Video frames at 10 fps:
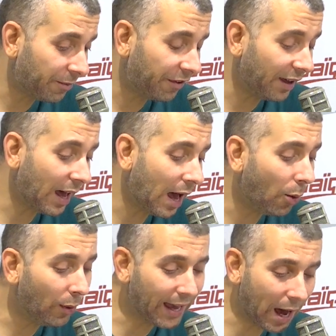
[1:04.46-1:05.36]
فيها
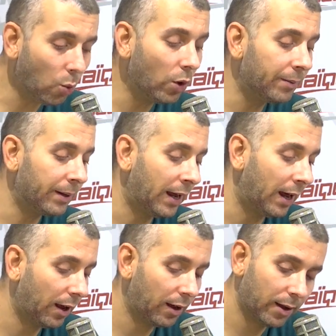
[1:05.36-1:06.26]
ويهون
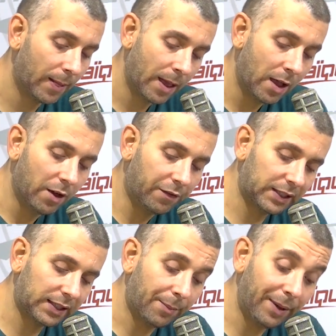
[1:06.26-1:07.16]
منها في
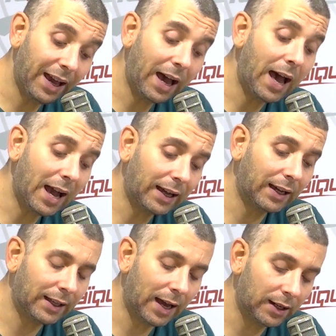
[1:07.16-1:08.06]
الصباح
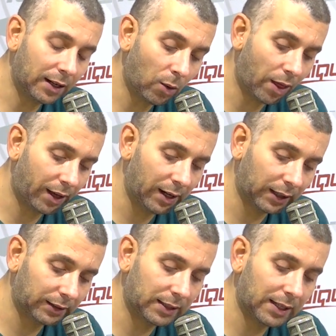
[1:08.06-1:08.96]
أكد أن الوضع
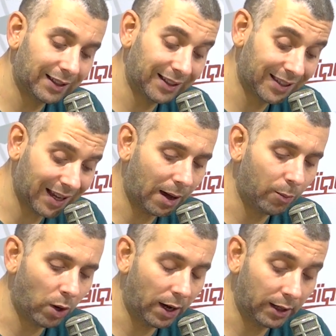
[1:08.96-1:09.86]
الاقتصادي
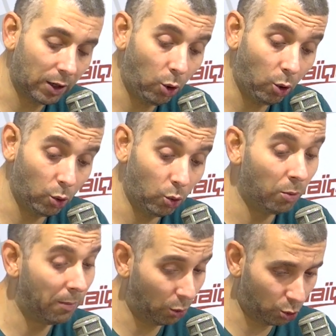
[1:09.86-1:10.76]
صعب وأن الحلول
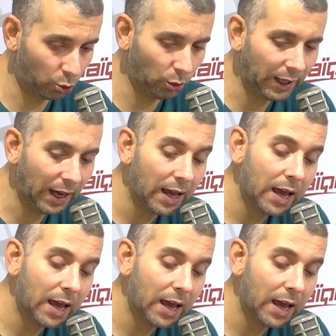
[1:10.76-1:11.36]
موجودة